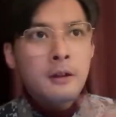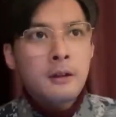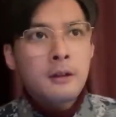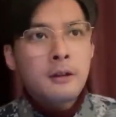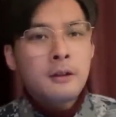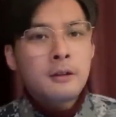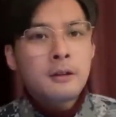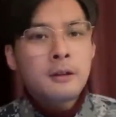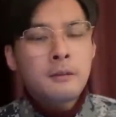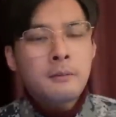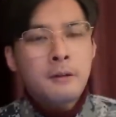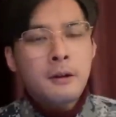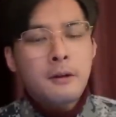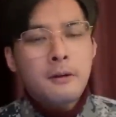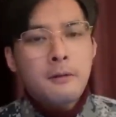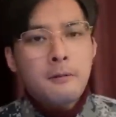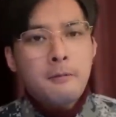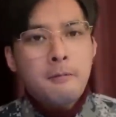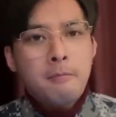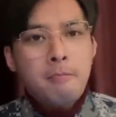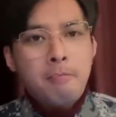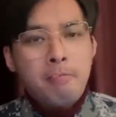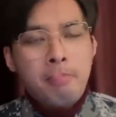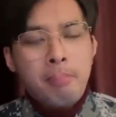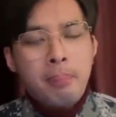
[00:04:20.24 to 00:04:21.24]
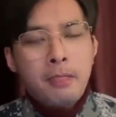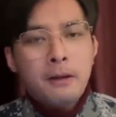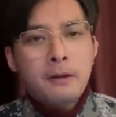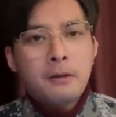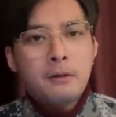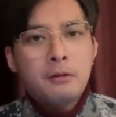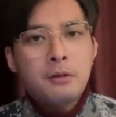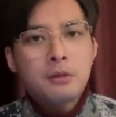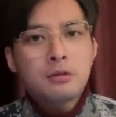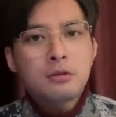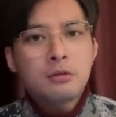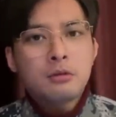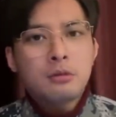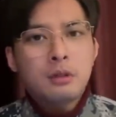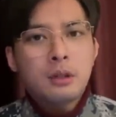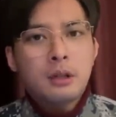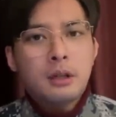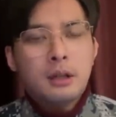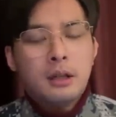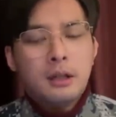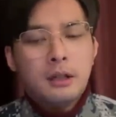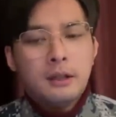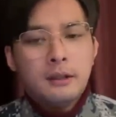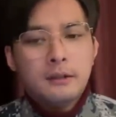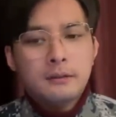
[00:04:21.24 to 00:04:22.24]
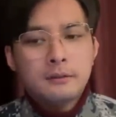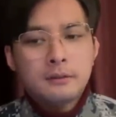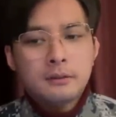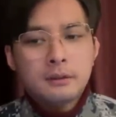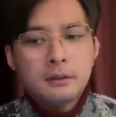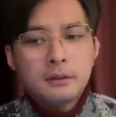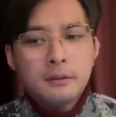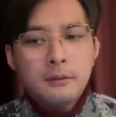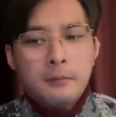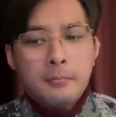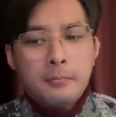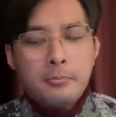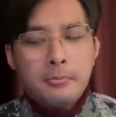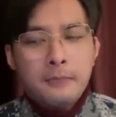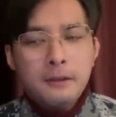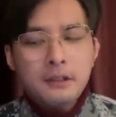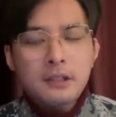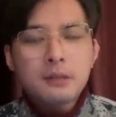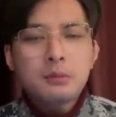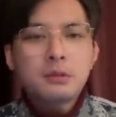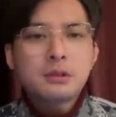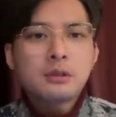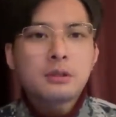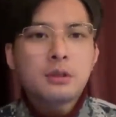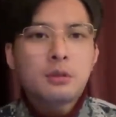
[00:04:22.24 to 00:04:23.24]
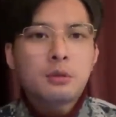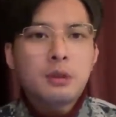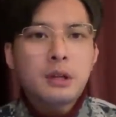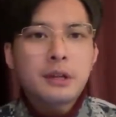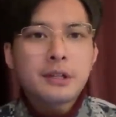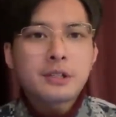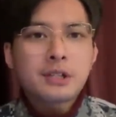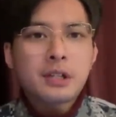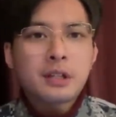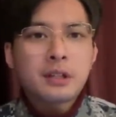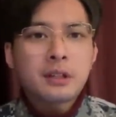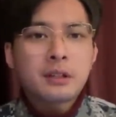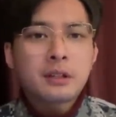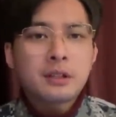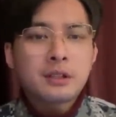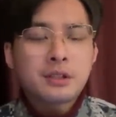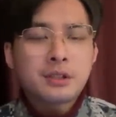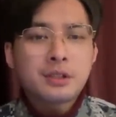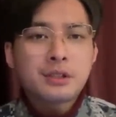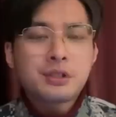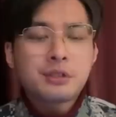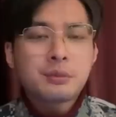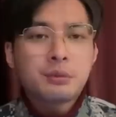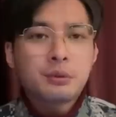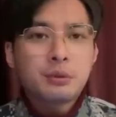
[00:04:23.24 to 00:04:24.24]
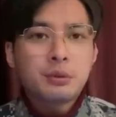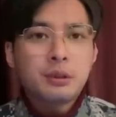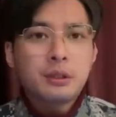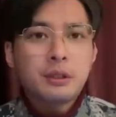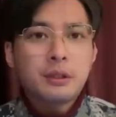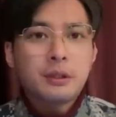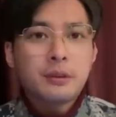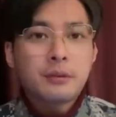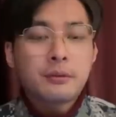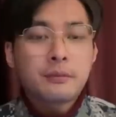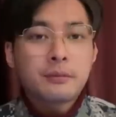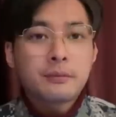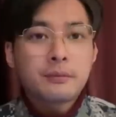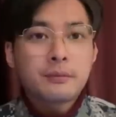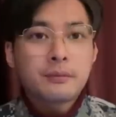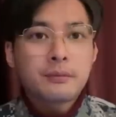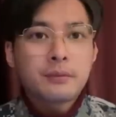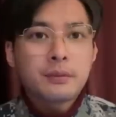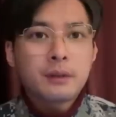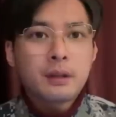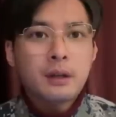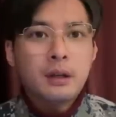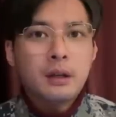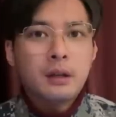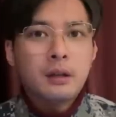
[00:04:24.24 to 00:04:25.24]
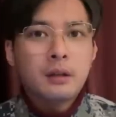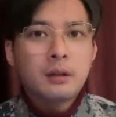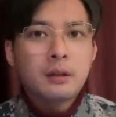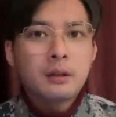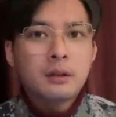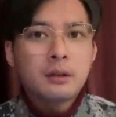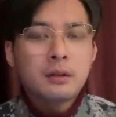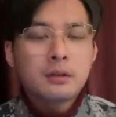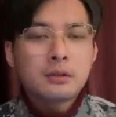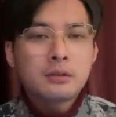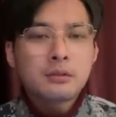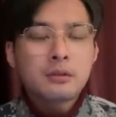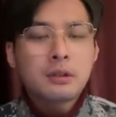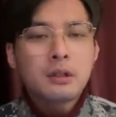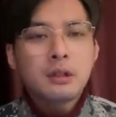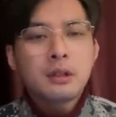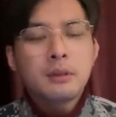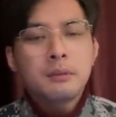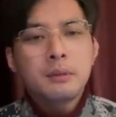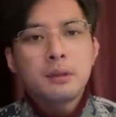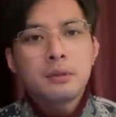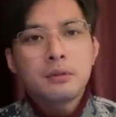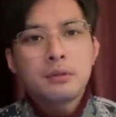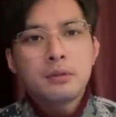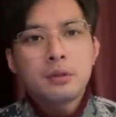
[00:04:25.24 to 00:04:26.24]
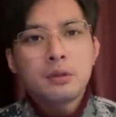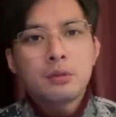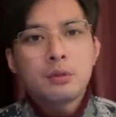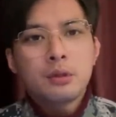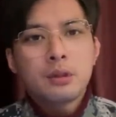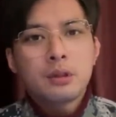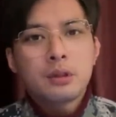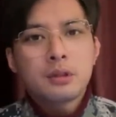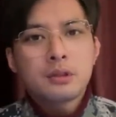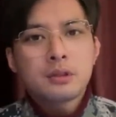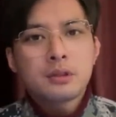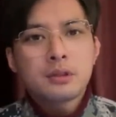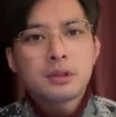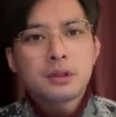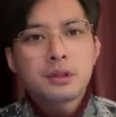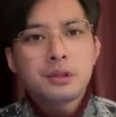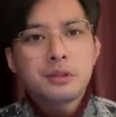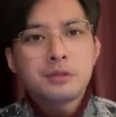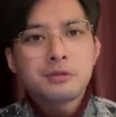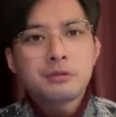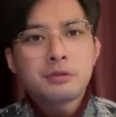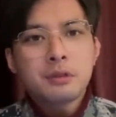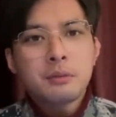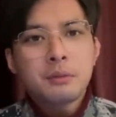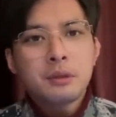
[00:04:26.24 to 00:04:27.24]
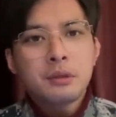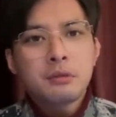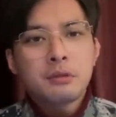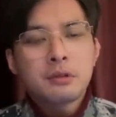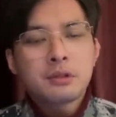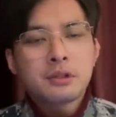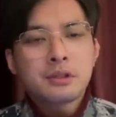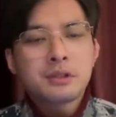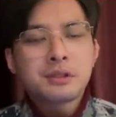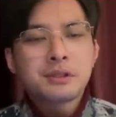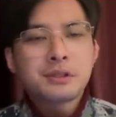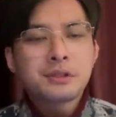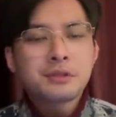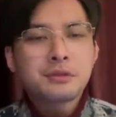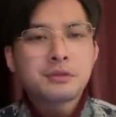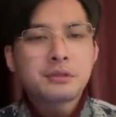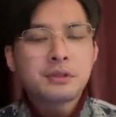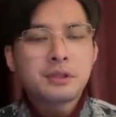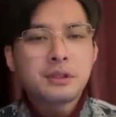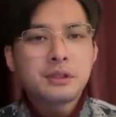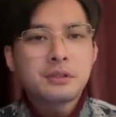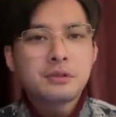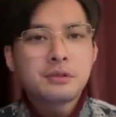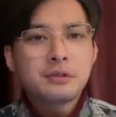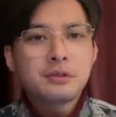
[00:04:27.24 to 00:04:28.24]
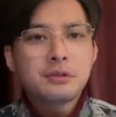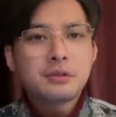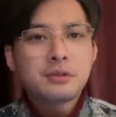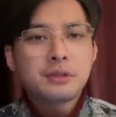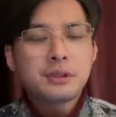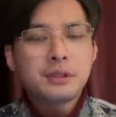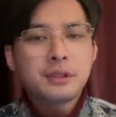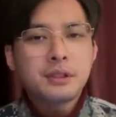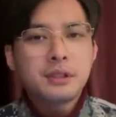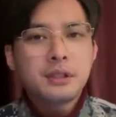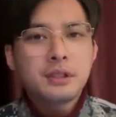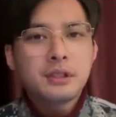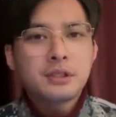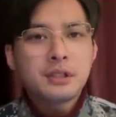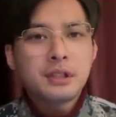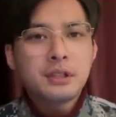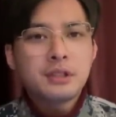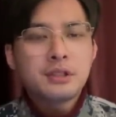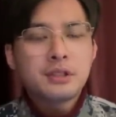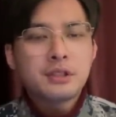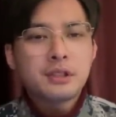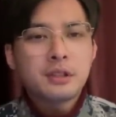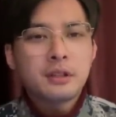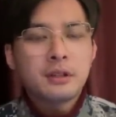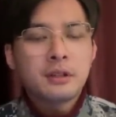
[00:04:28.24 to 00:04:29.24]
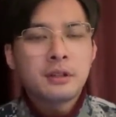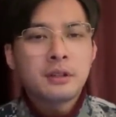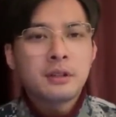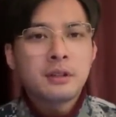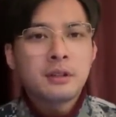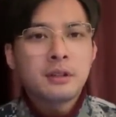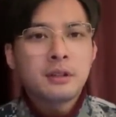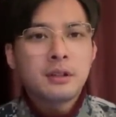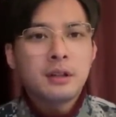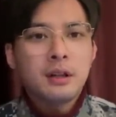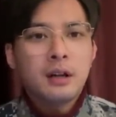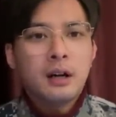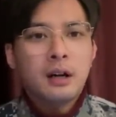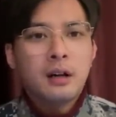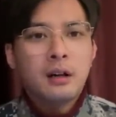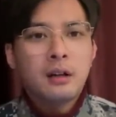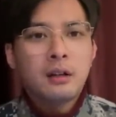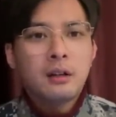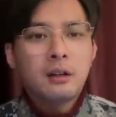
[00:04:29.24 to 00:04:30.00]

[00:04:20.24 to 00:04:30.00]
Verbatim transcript: 那么我说过了啊。蔡国这个话讲的呢，其实是不对的，啊，中华人民共和国是跟中华民国实际上就是就是一个整体，啊，